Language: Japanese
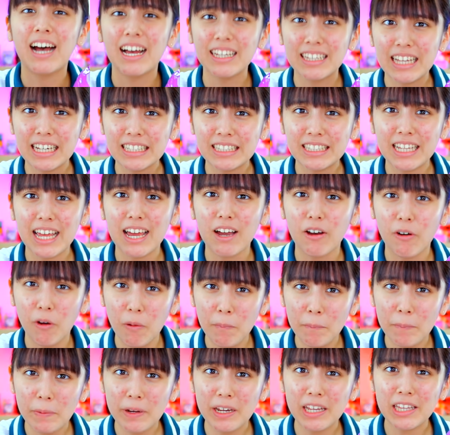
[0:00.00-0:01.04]
果たして
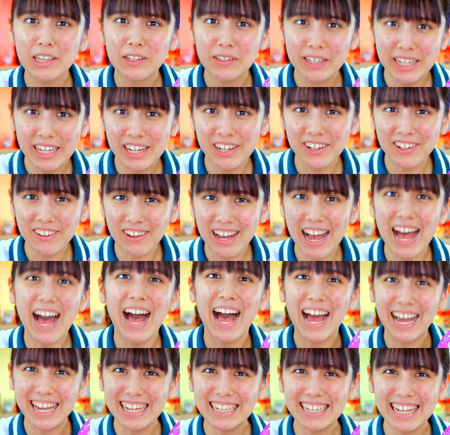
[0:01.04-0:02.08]
コンプリートできるのか
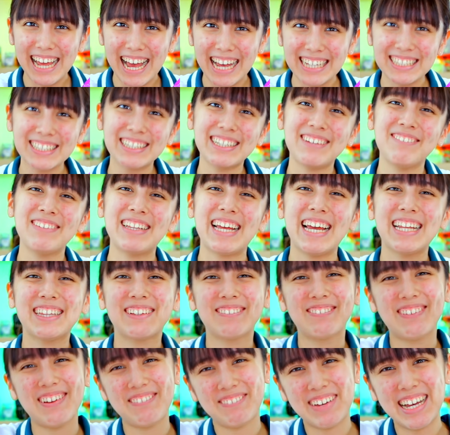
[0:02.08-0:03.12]
開けて遊んでみたい
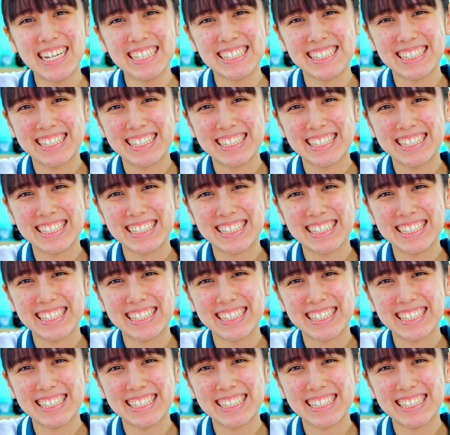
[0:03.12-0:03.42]
と思いま